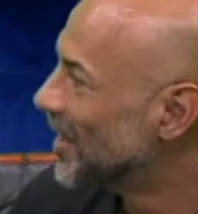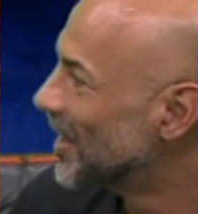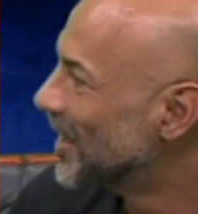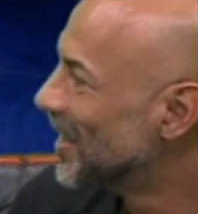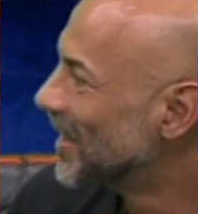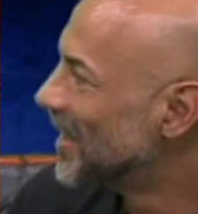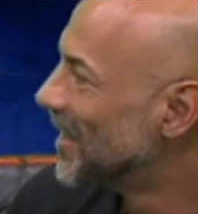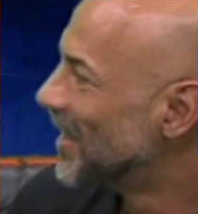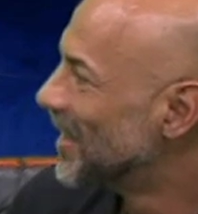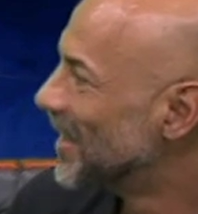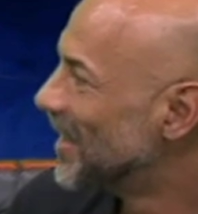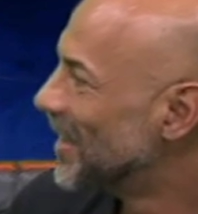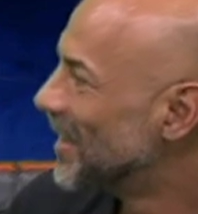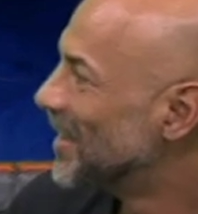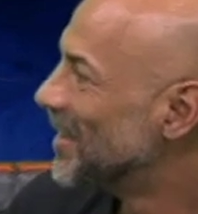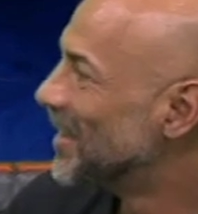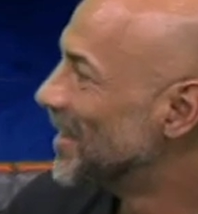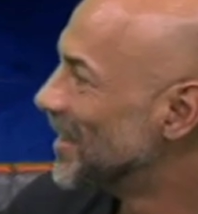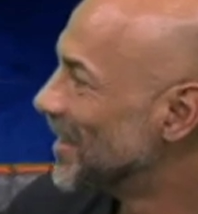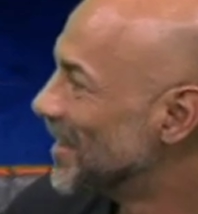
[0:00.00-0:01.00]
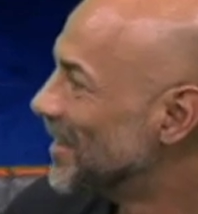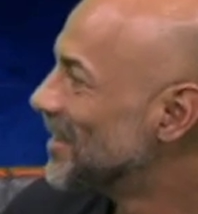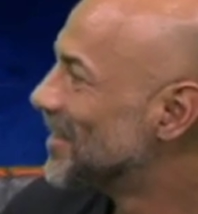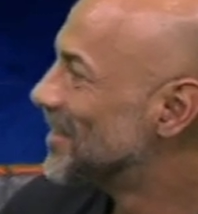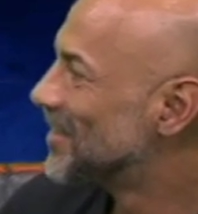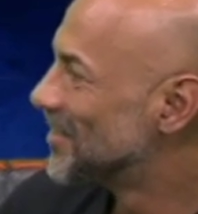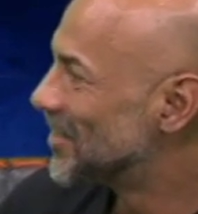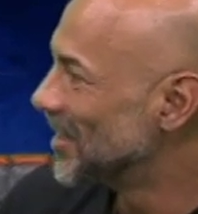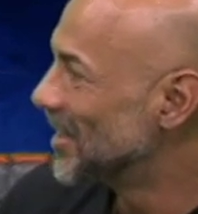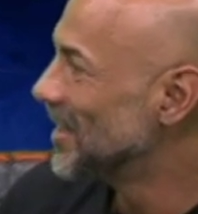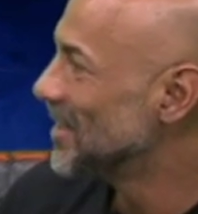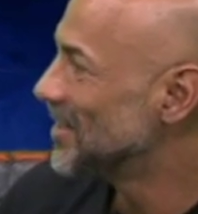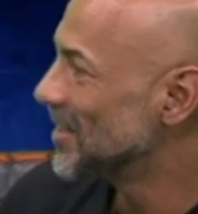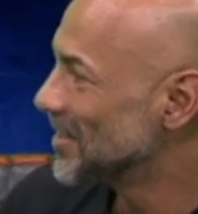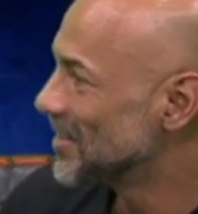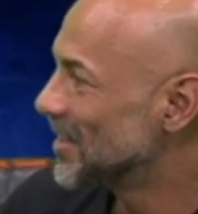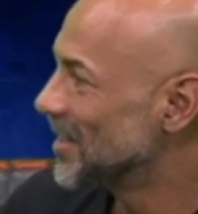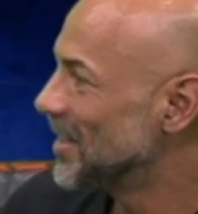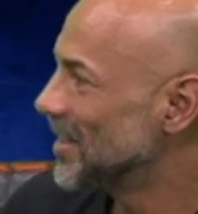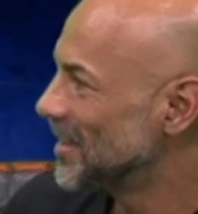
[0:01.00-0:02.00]
la pandemia no te veo, mi
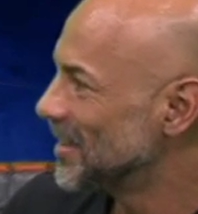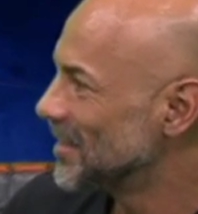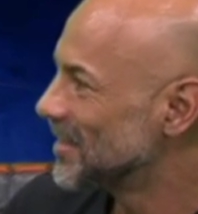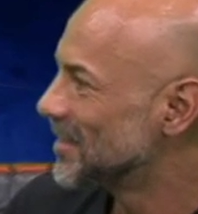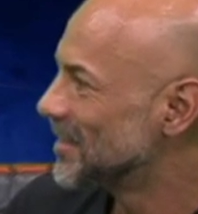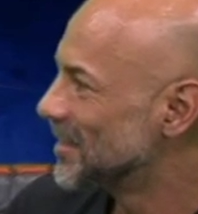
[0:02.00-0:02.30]
amor, desde el